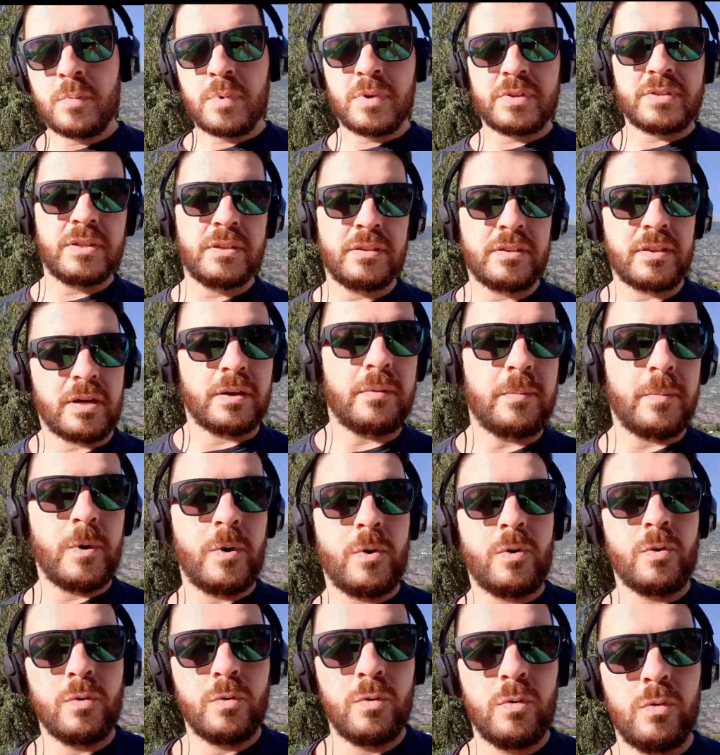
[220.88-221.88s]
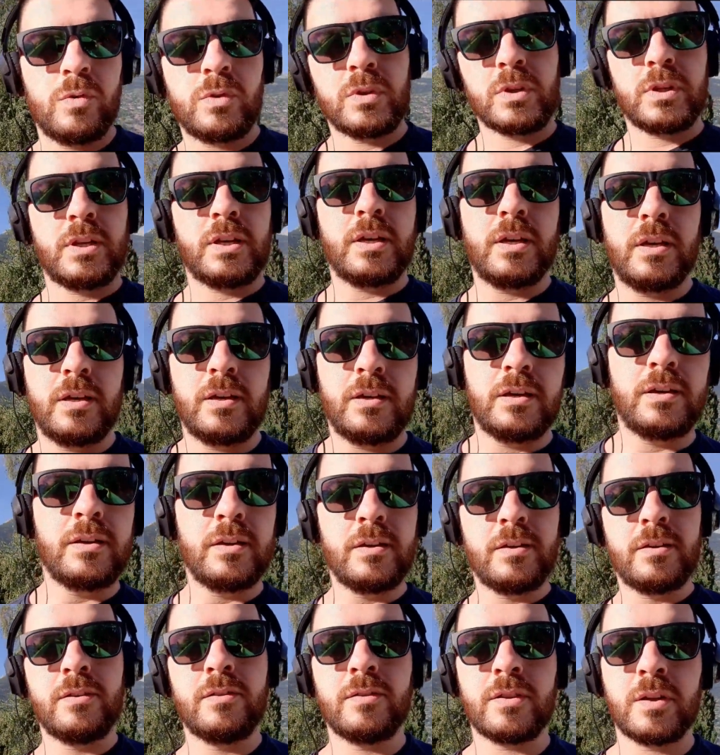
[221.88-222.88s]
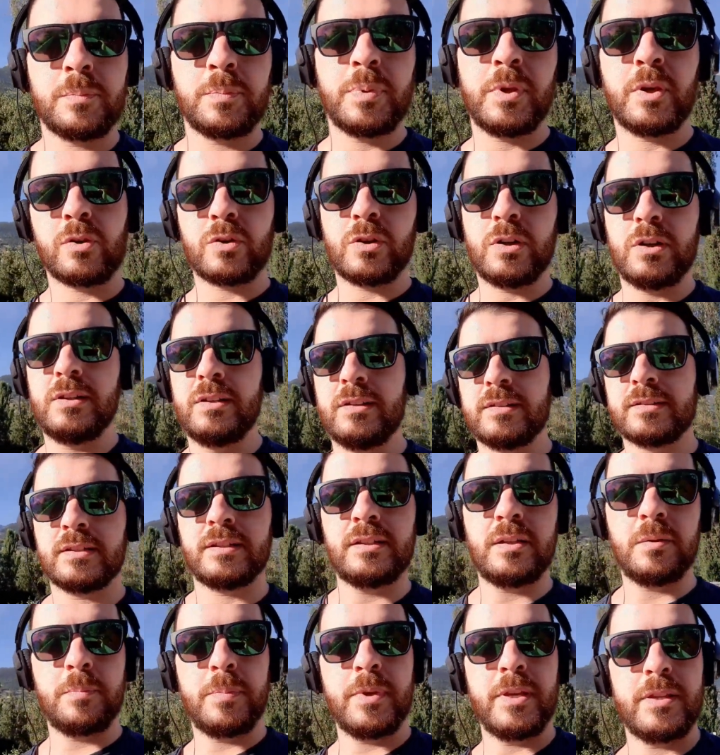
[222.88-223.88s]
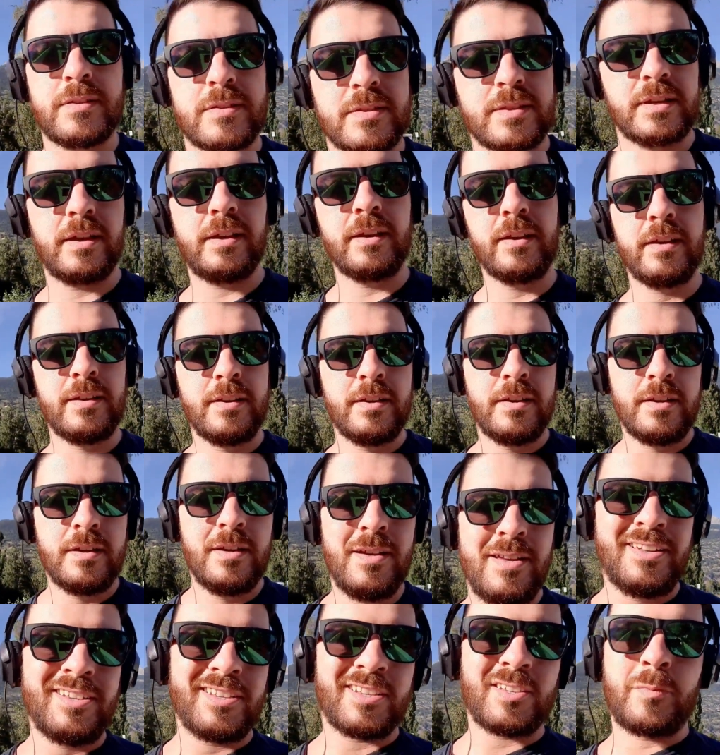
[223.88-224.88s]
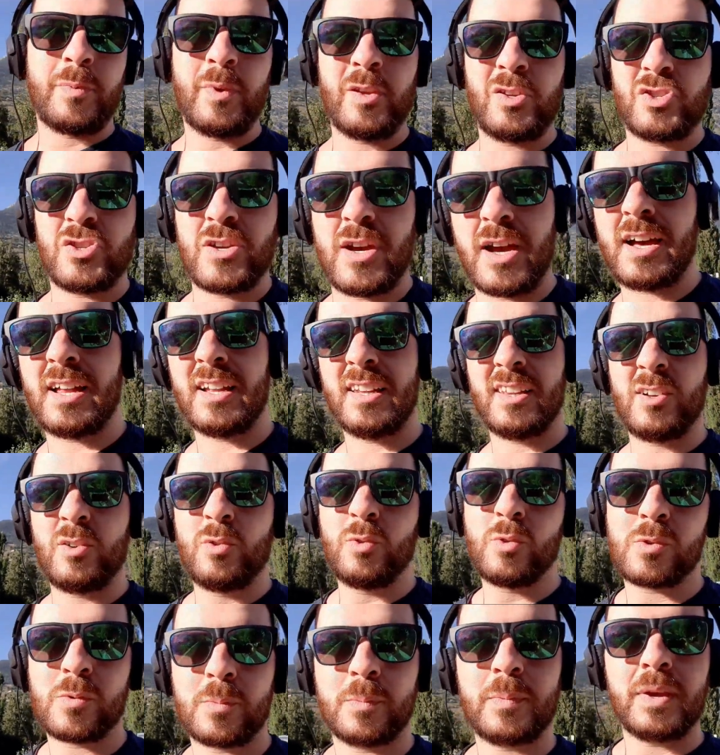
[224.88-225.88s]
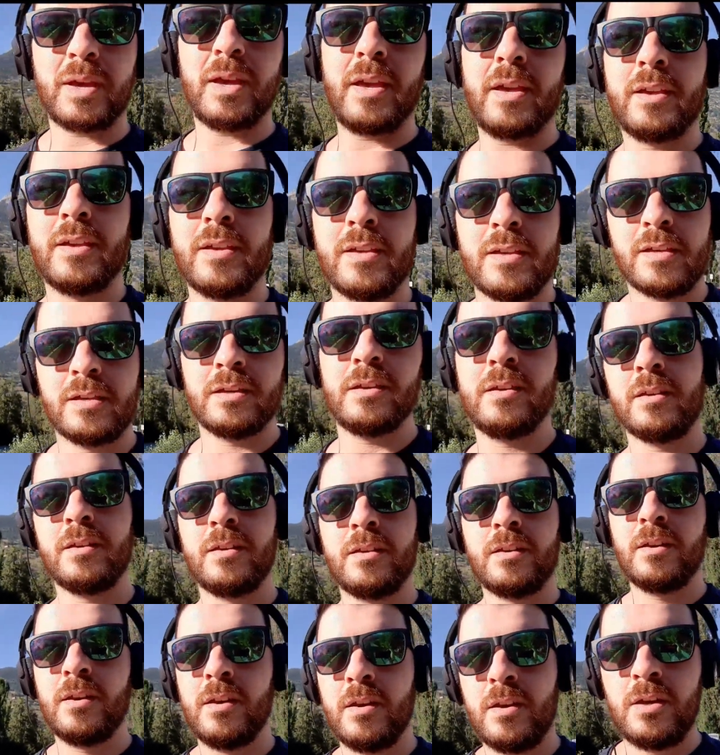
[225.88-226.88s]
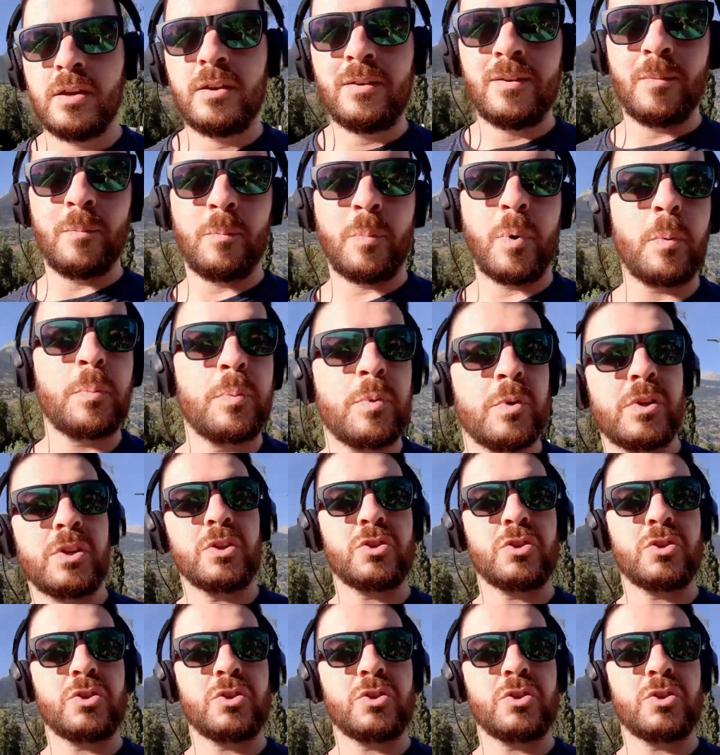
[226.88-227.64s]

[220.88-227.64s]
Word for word: presentiamo un, eh, una piccola lista di pizze speciali, gourmet, un po' più